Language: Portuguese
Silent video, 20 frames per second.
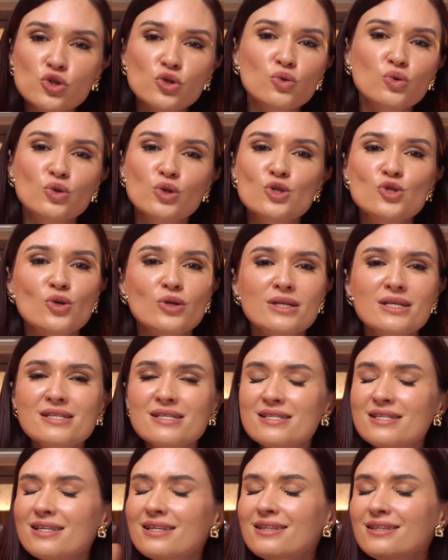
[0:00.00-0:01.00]
de
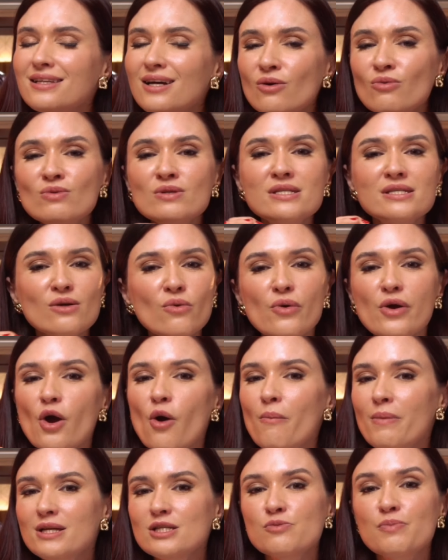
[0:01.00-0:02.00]
nutricionistas que não estão
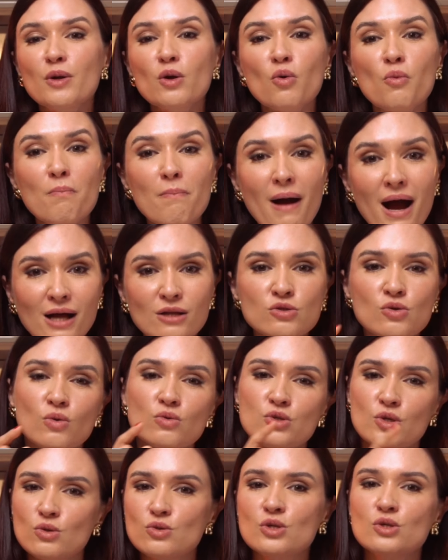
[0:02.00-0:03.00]
realmente preocupados
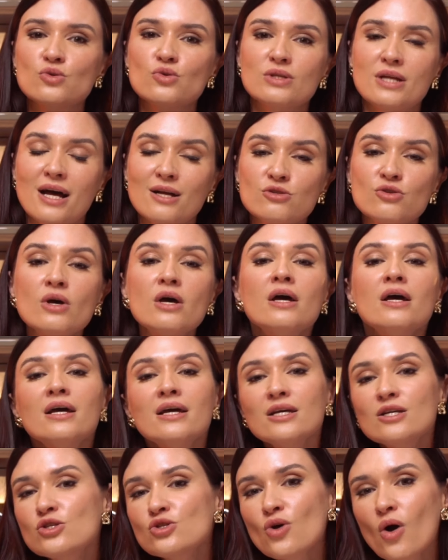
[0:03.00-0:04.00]
com seus resultados
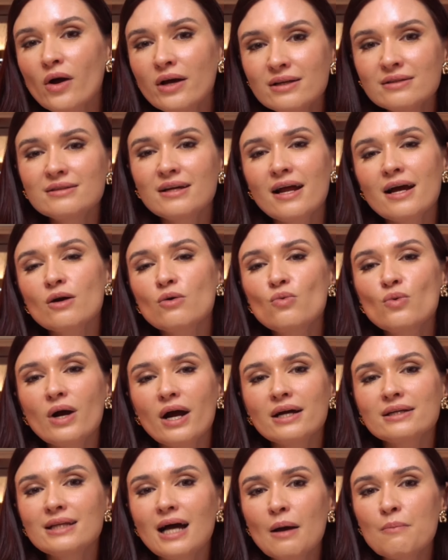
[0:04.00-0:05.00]
e só entregam um
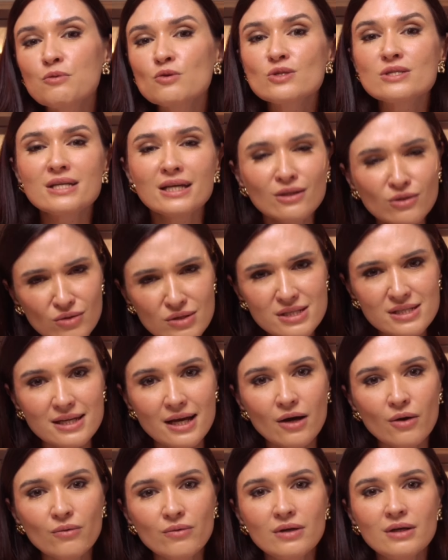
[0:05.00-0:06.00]
cardápio sem
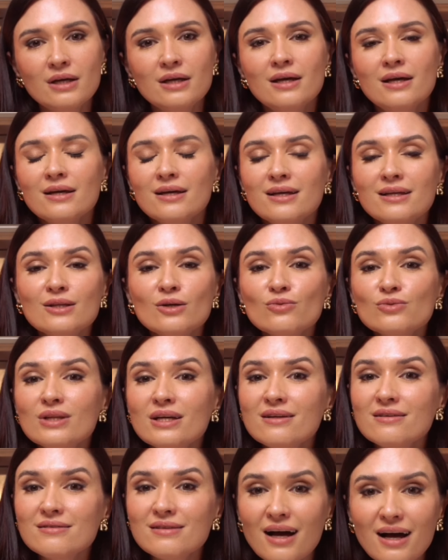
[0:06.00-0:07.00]
noção que não
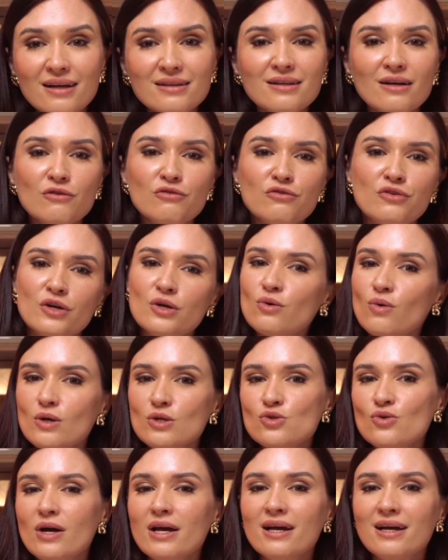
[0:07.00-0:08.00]
tem nada a ver com a
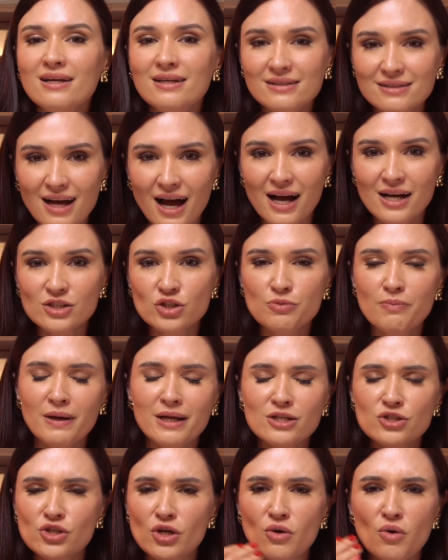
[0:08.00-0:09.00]
sua realidade
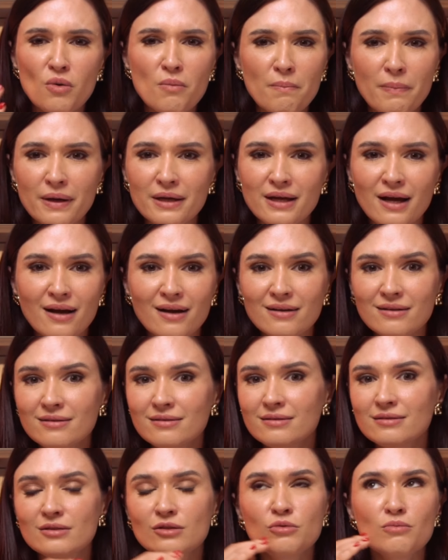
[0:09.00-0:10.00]
para te acompanhar
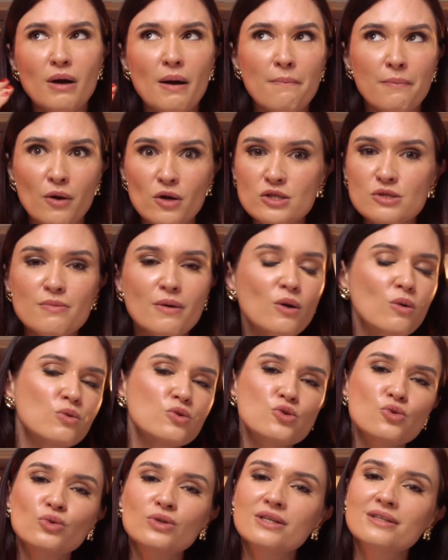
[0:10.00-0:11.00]
em uma próxima
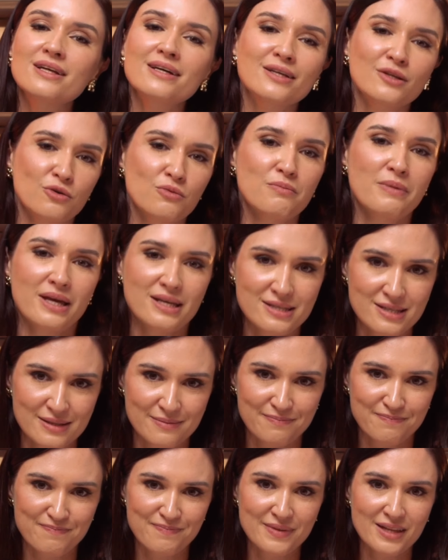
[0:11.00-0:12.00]
consulta daqui a um mês.
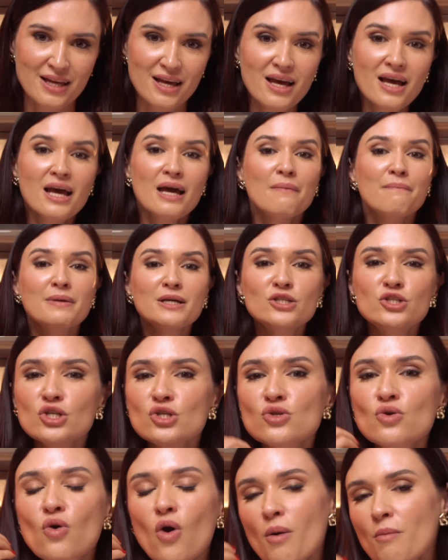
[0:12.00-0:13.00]
Me
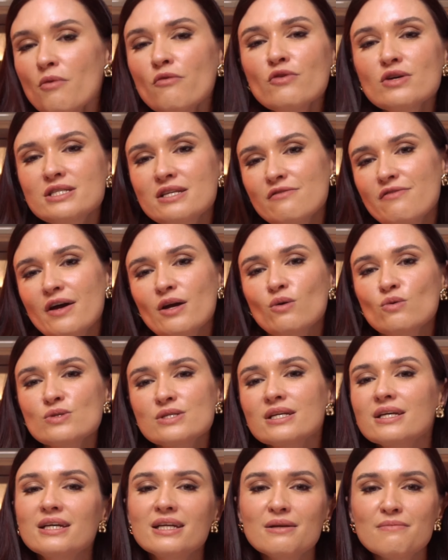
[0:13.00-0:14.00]
diz como você vai
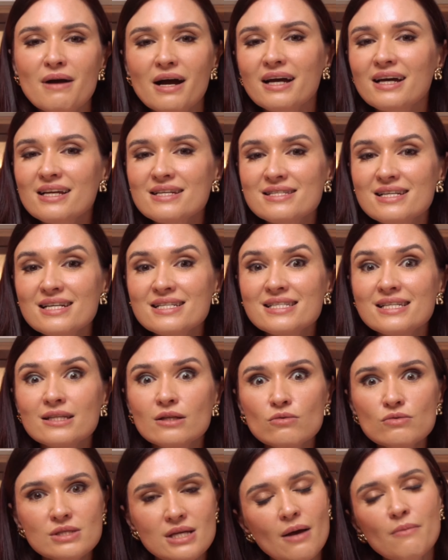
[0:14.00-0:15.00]
conseguir emagrecer se
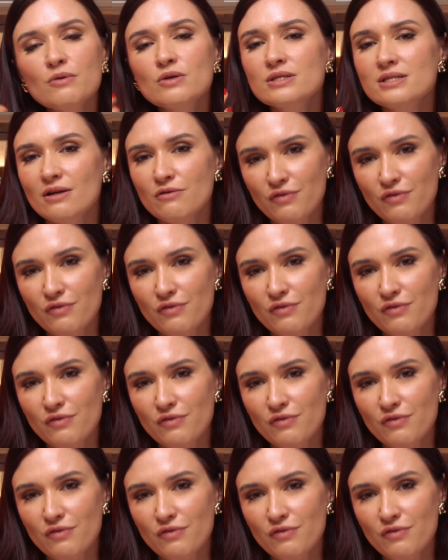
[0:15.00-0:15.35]
não sabe o que está